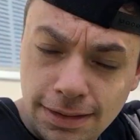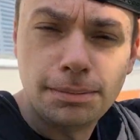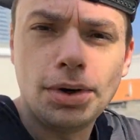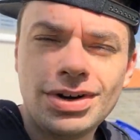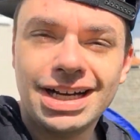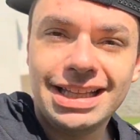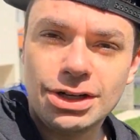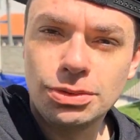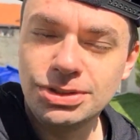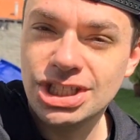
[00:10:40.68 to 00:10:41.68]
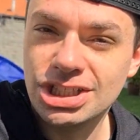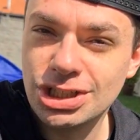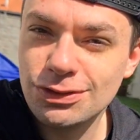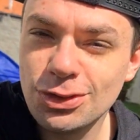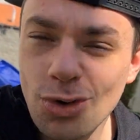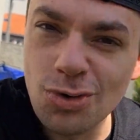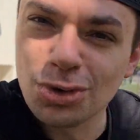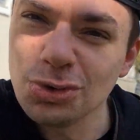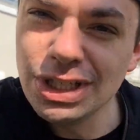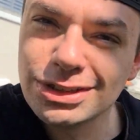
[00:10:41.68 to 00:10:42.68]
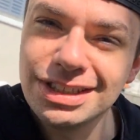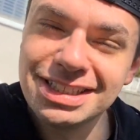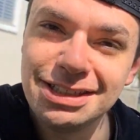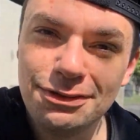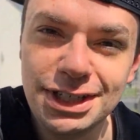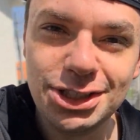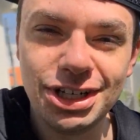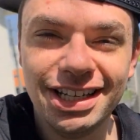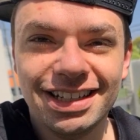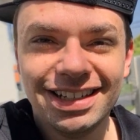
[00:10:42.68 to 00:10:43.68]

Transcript: Bom, galera, objetivo concluído desse vídeo, hein?